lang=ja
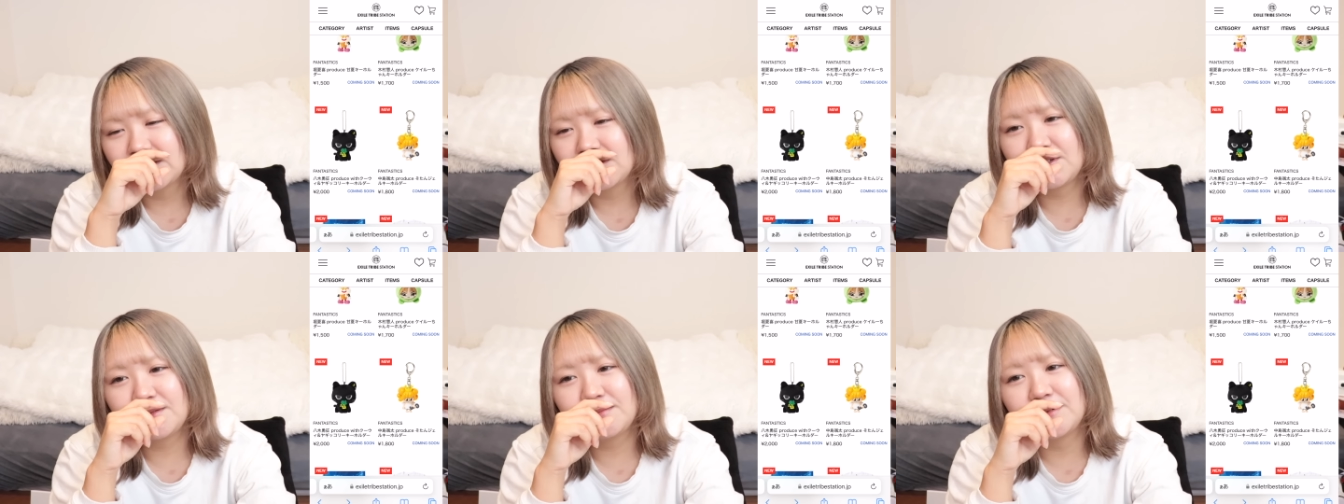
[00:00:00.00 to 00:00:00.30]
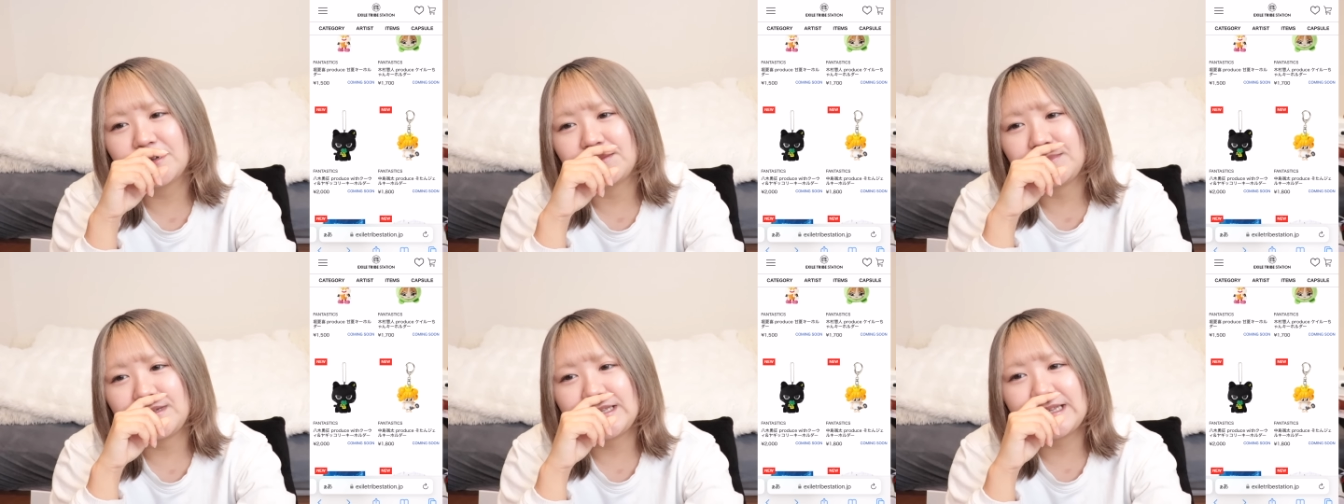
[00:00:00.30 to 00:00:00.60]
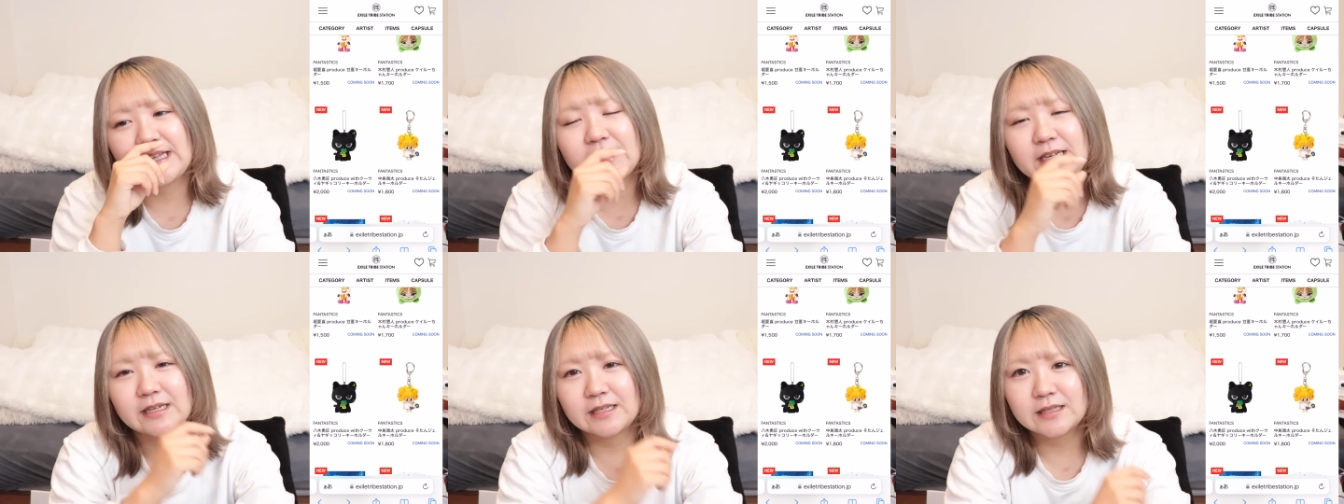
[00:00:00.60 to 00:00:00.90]
そういえば見
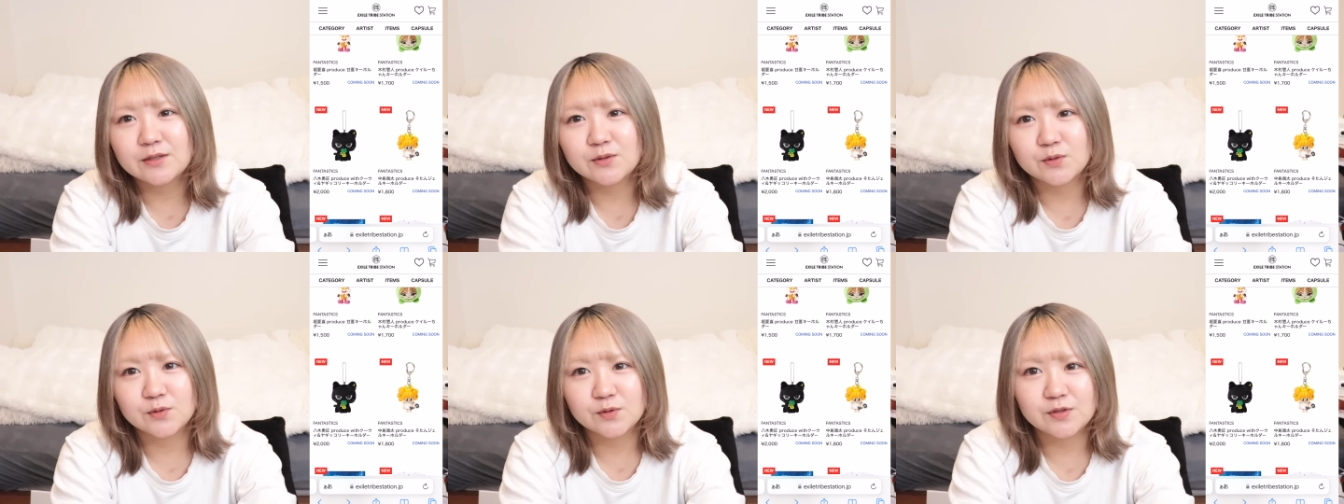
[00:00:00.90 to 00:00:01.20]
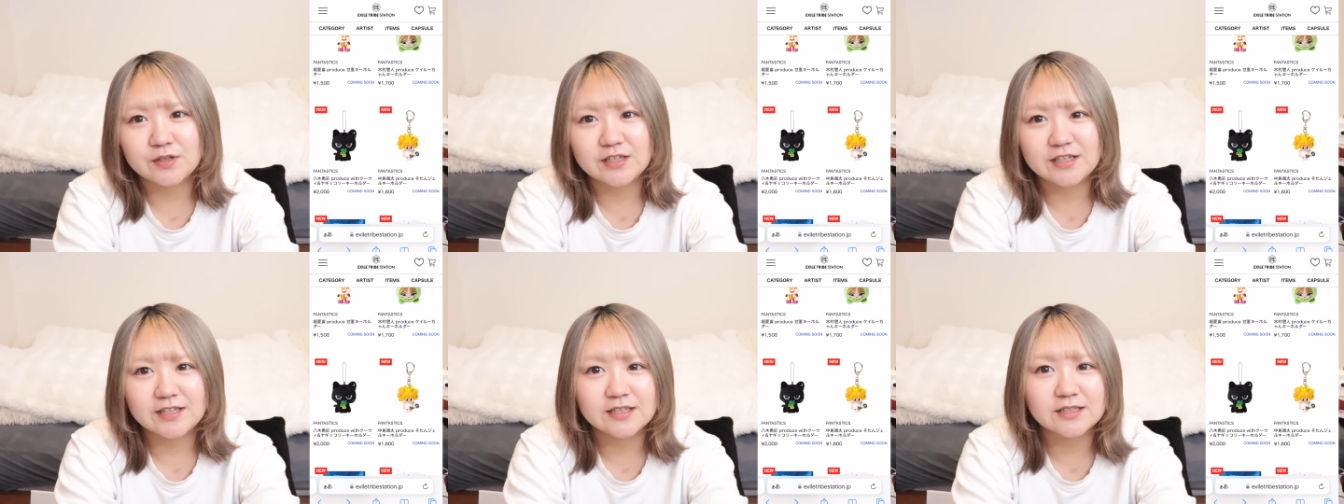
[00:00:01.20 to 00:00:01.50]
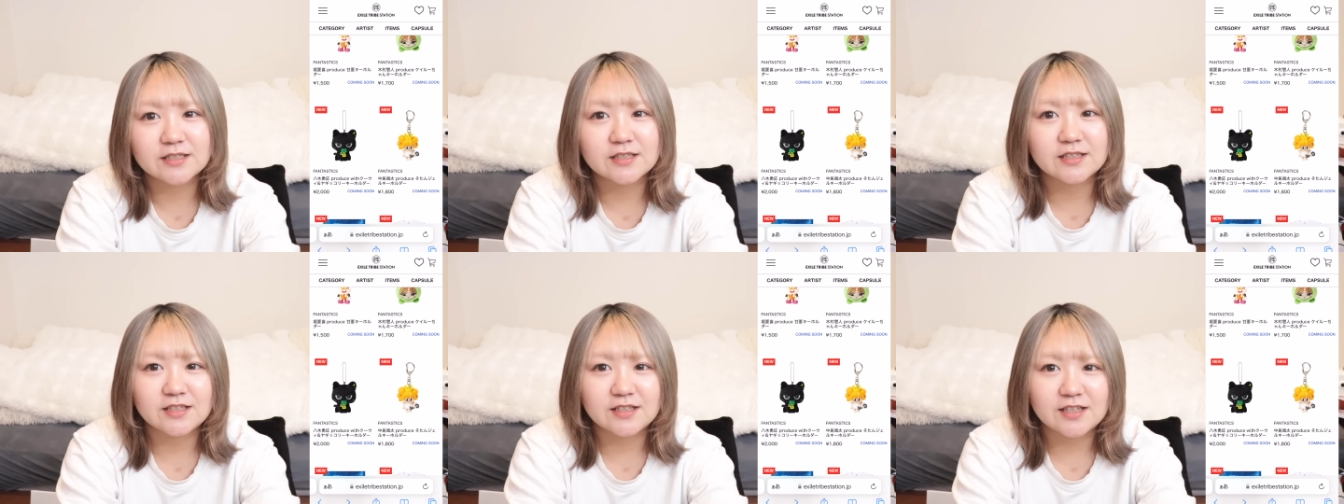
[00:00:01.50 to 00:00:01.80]
ないなってことに気
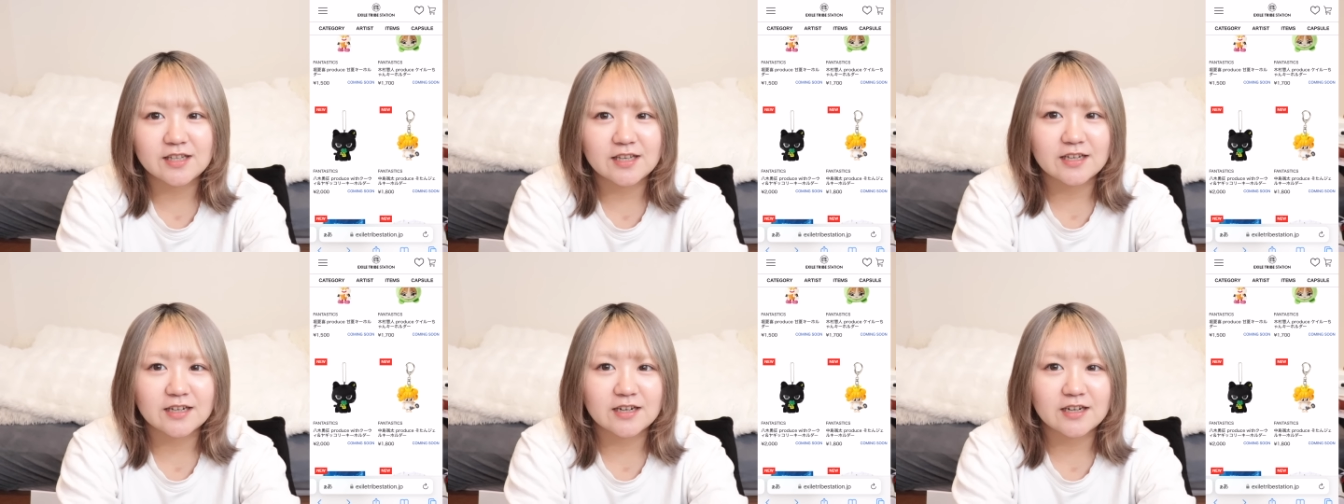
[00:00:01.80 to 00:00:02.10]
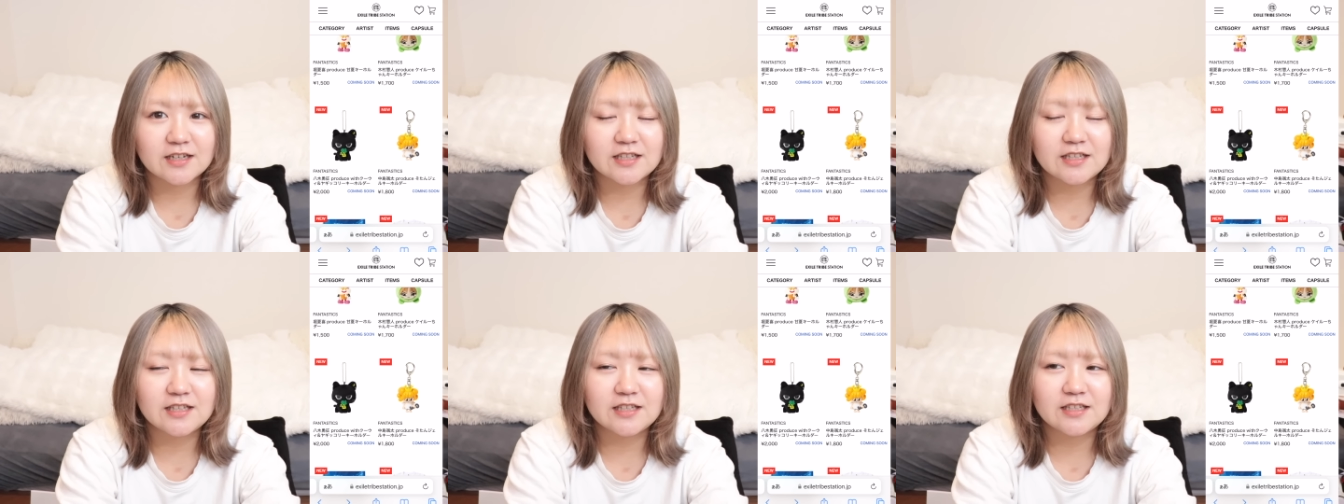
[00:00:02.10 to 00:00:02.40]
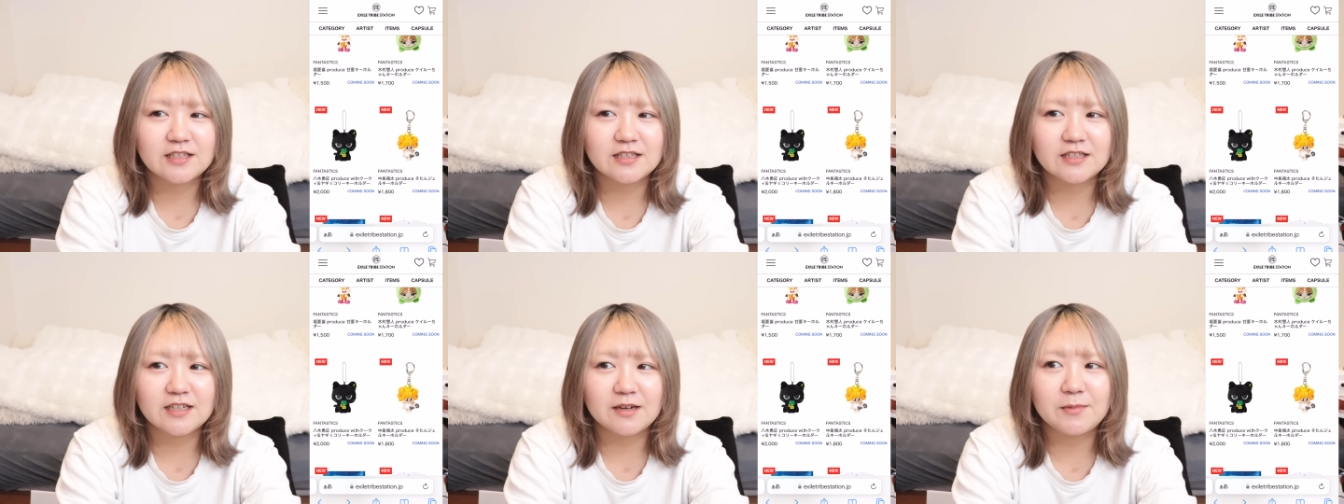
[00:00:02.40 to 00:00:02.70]
づいて、課
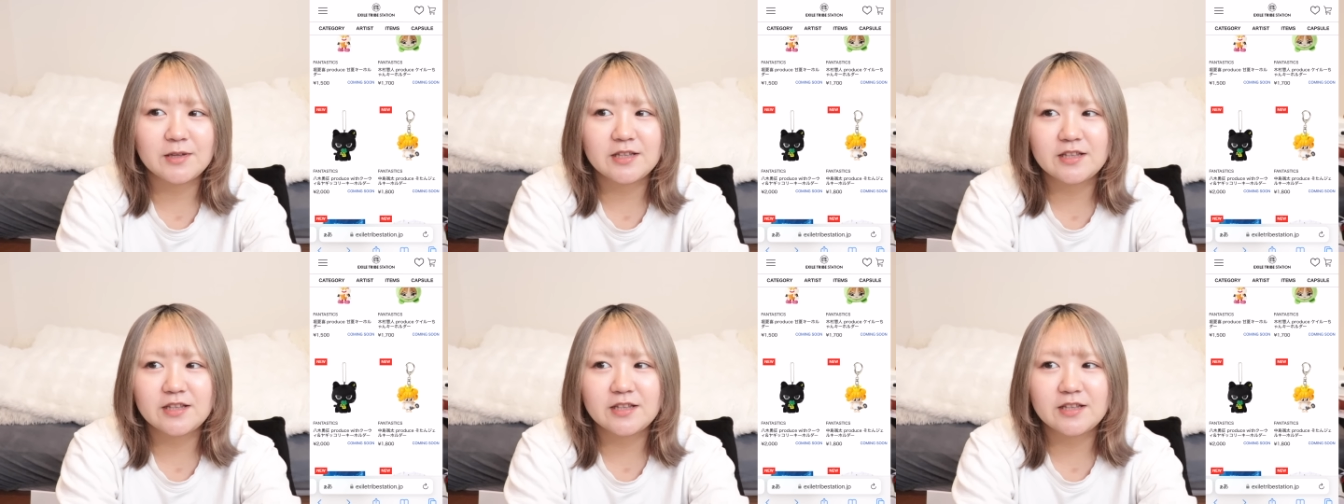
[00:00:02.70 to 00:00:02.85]
金やめ